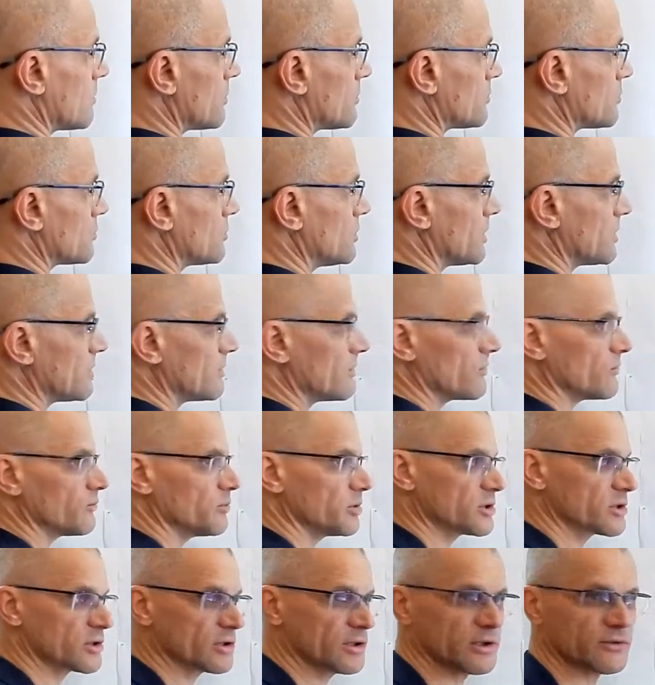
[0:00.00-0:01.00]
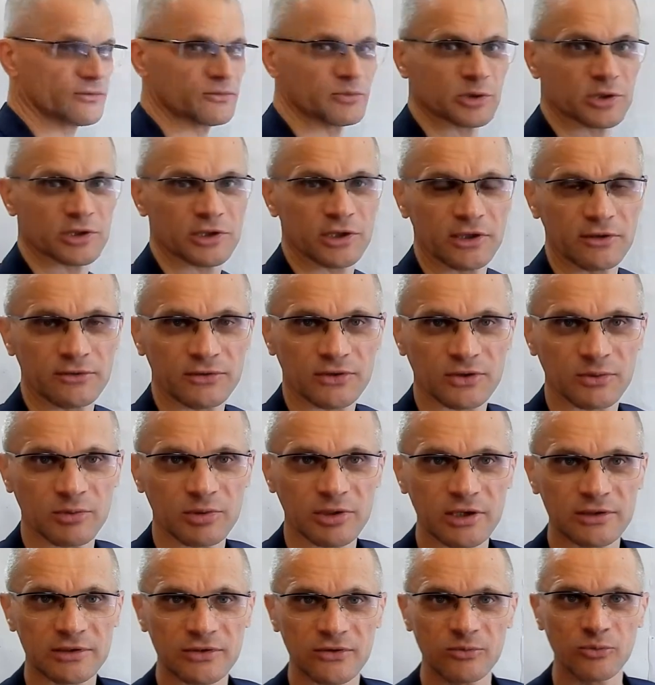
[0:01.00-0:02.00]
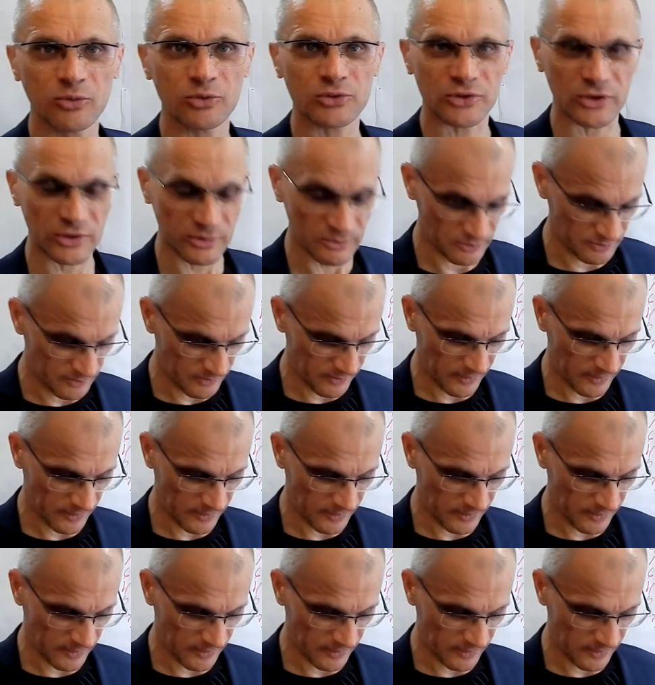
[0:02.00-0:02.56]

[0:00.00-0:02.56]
Сюда впечатление собирается в мозге.